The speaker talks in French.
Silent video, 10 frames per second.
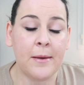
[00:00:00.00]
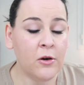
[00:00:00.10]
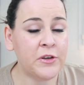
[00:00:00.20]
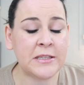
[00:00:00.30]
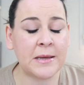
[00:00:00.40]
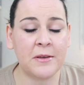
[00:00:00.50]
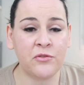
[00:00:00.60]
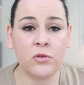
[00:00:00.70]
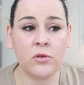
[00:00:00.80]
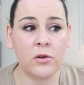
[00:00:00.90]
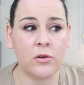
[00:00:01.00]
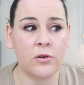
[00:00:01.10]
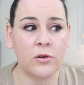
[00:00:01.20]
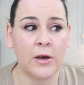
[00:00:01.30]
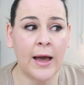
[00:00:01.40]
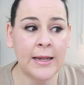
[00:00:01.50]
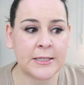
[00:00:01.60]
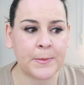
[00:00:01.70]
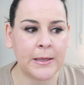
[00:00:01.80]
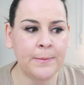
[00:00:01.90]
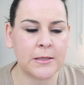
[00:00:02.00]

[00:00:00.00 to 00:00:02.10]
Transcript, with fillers: Et en fait, ça m'est venu euh, à l'esprit